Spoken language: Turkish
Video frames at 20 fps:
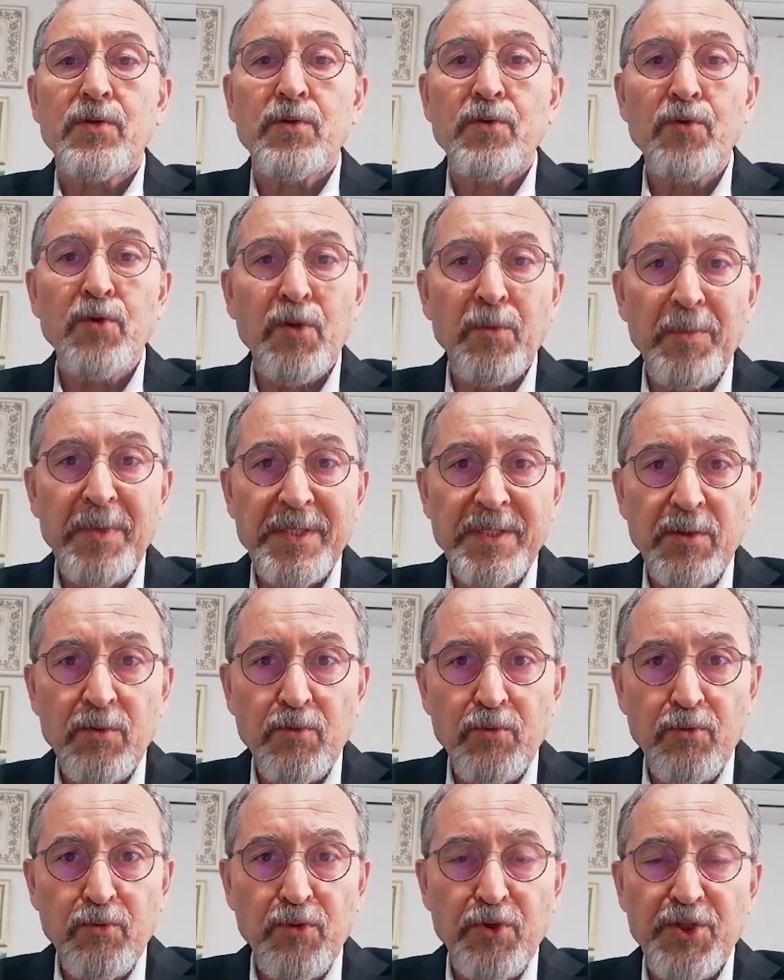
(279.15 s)
yürütmesini
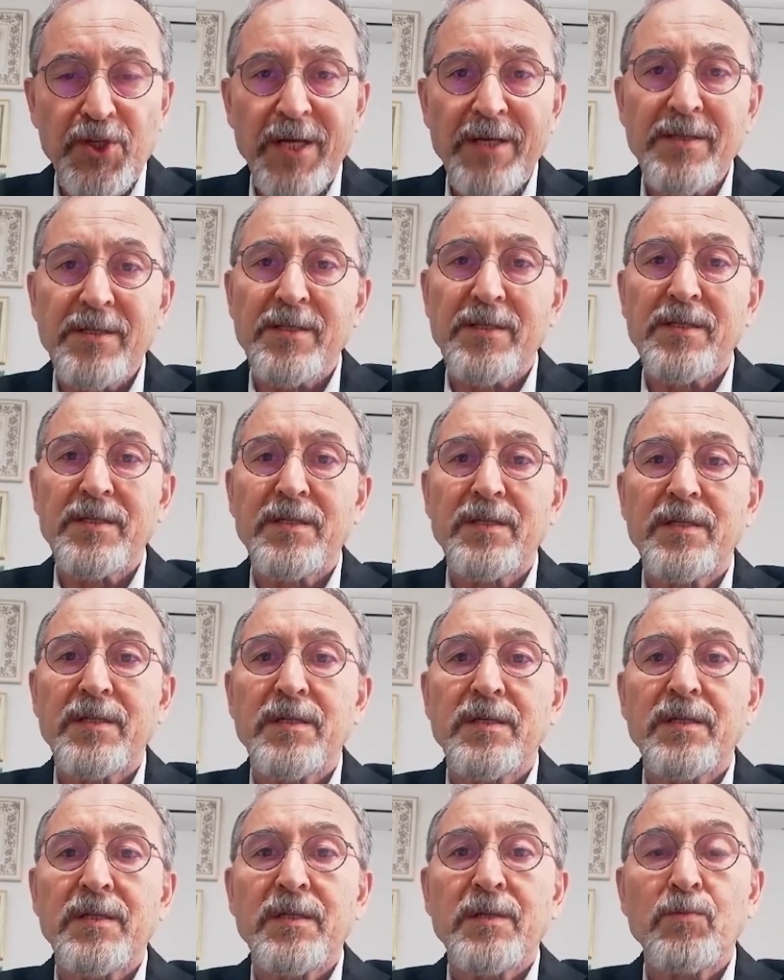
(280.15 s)
durduracağız.
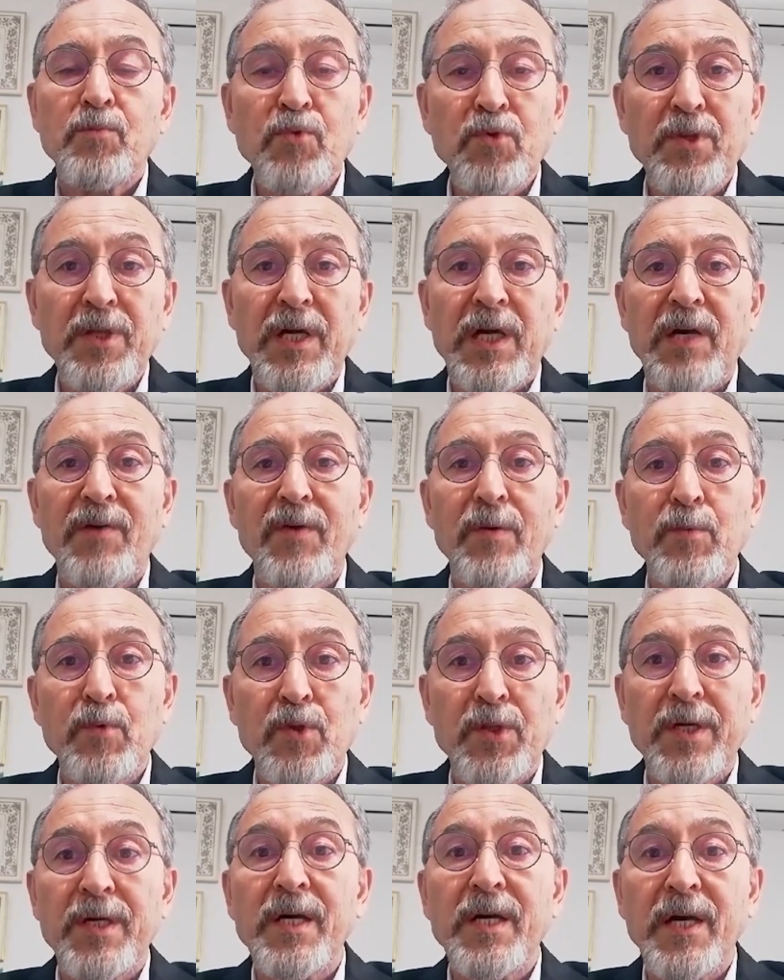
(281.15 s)
Mutlaka ve
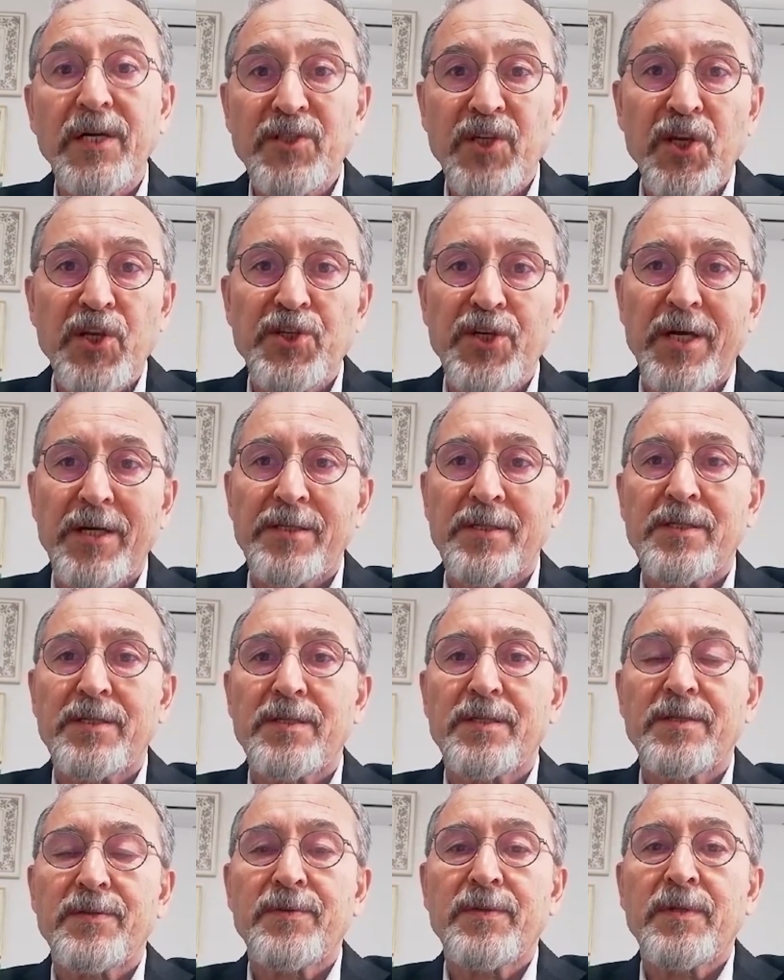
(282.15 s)
mutlaka
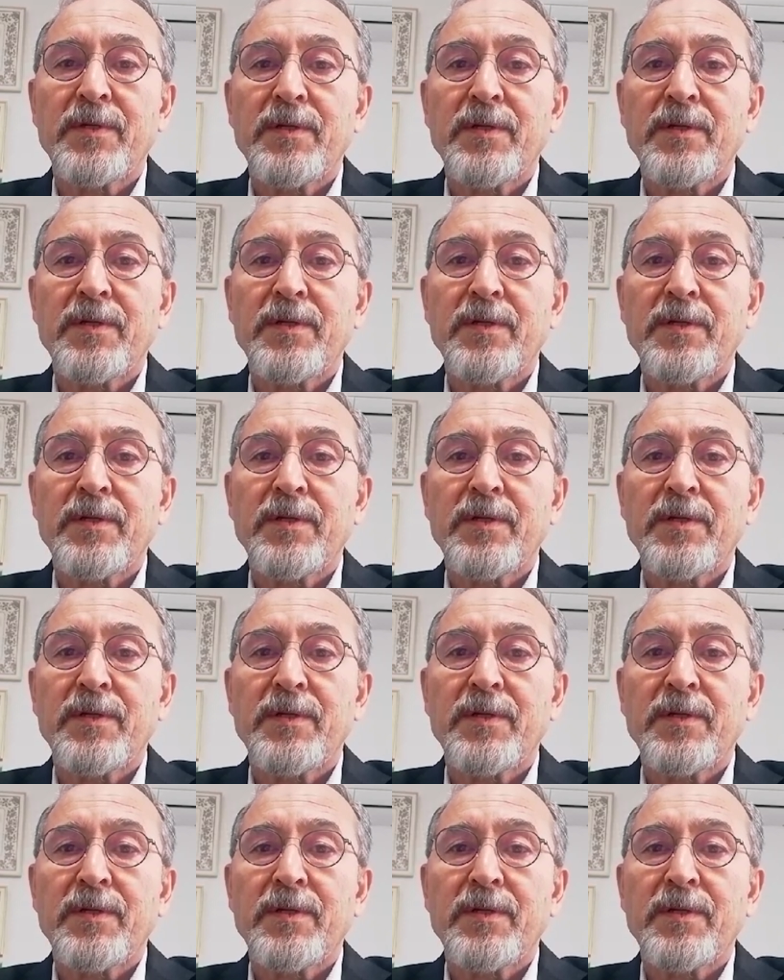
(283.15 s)
kazanacağız.